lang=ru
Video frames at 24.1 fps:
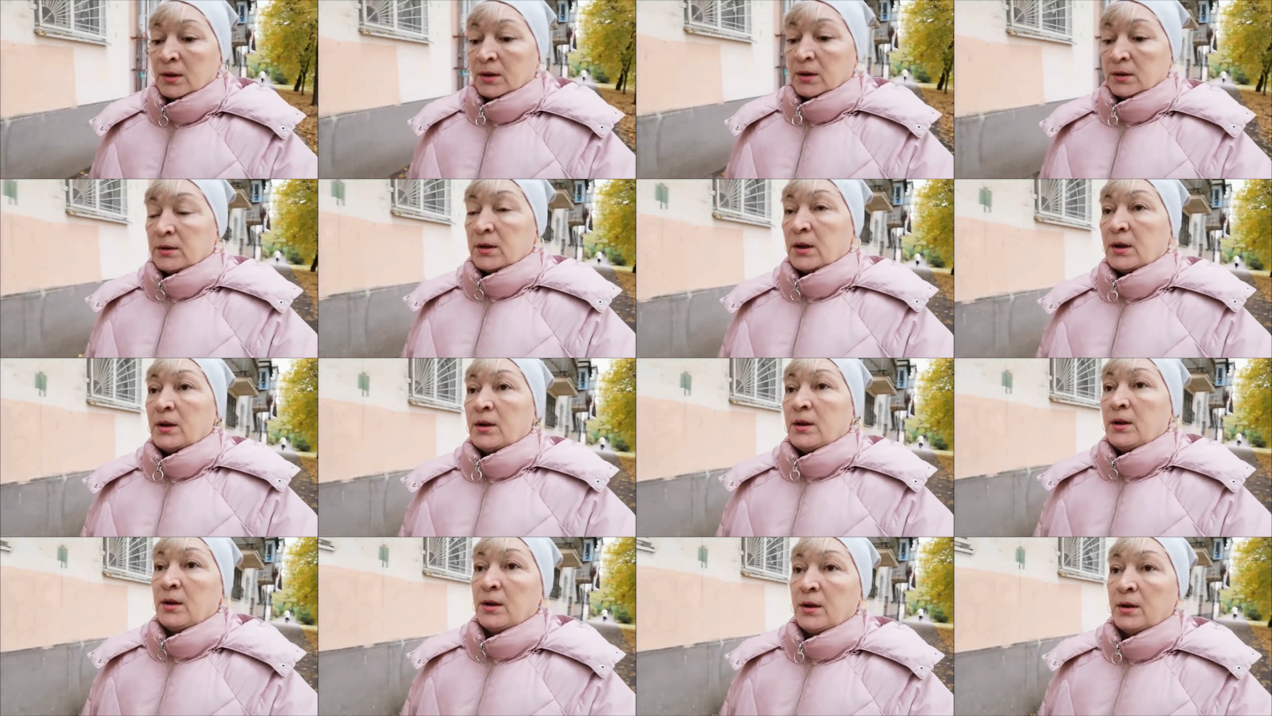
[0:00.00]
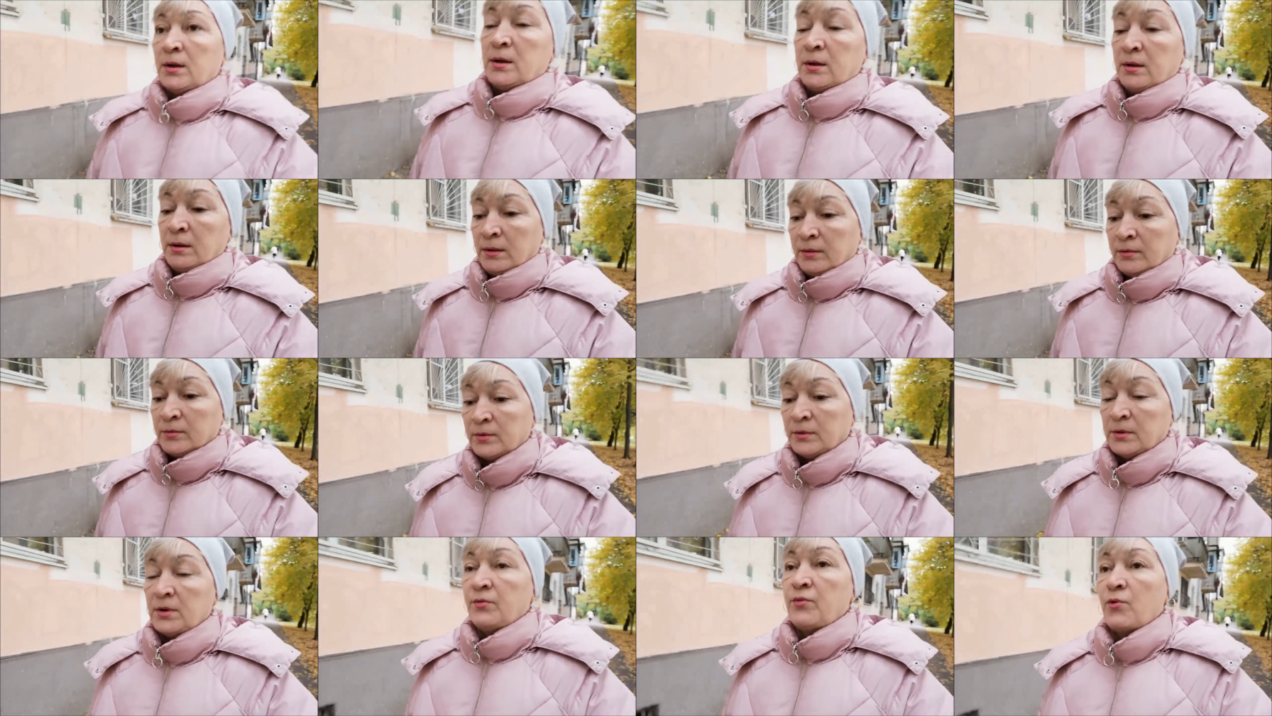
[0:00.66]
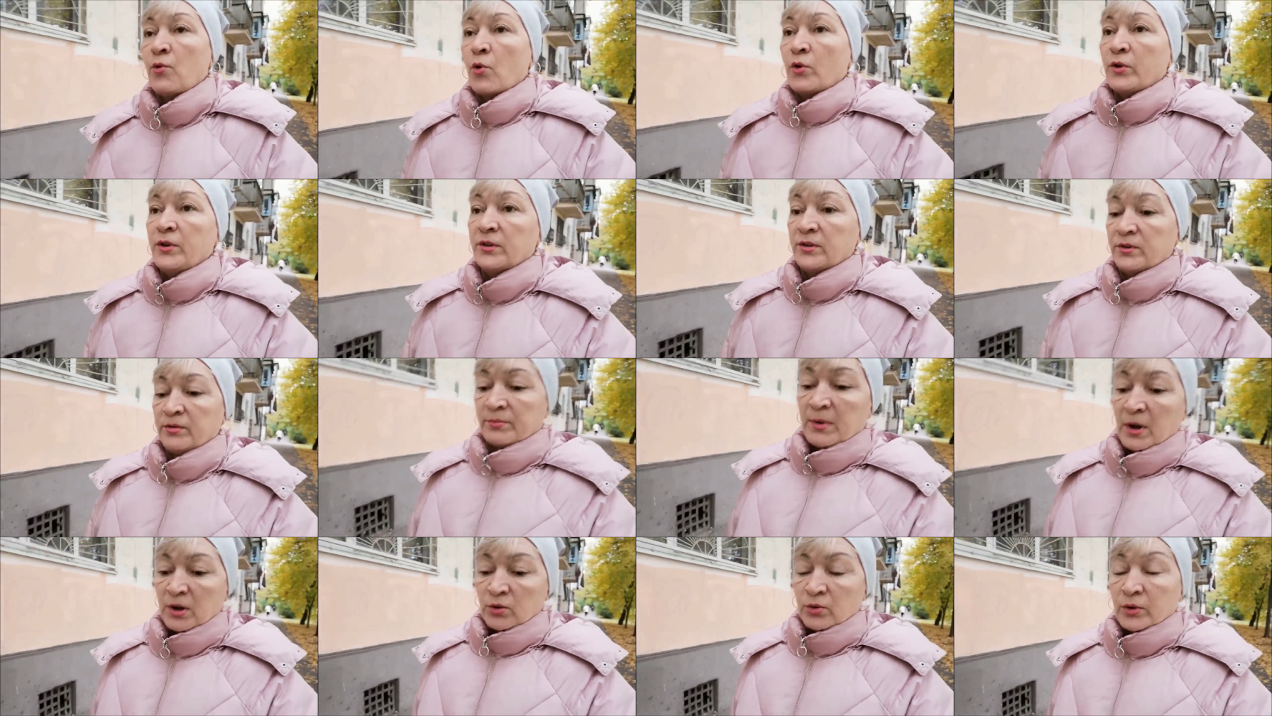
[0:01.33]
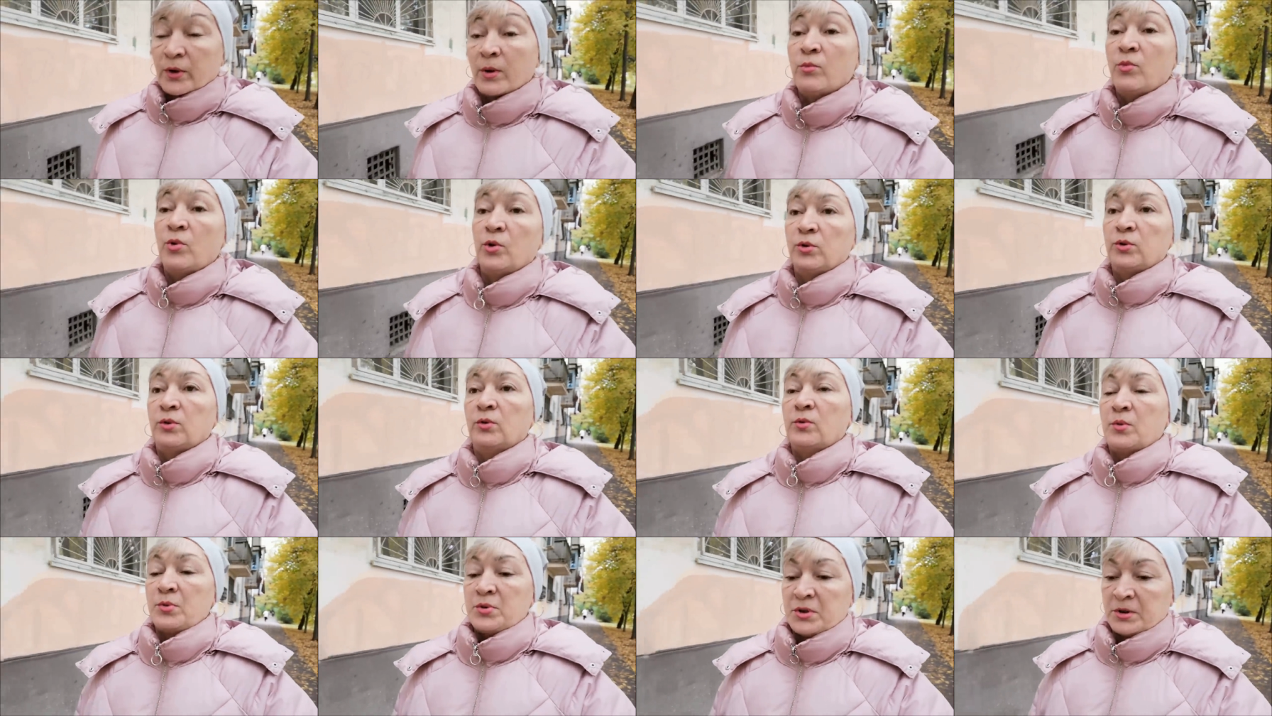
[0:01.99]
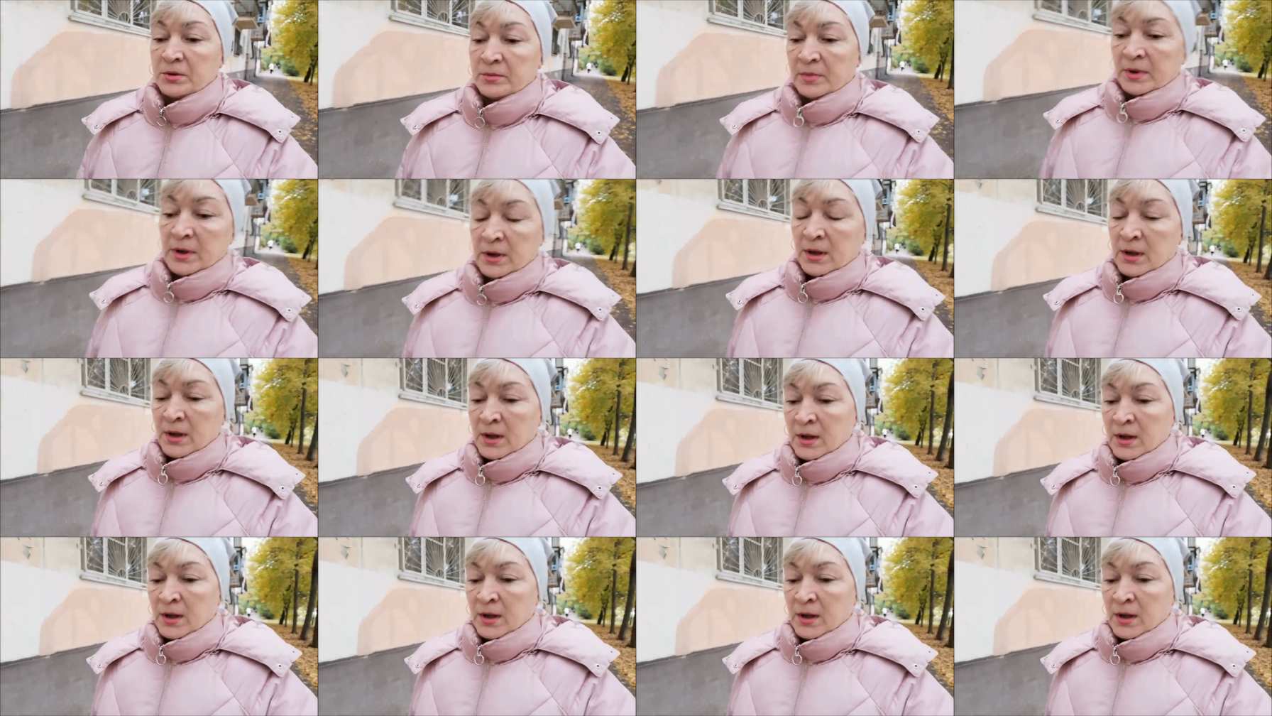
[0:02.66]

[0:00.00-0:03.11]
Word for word: Это не входит в мою работу, в общем.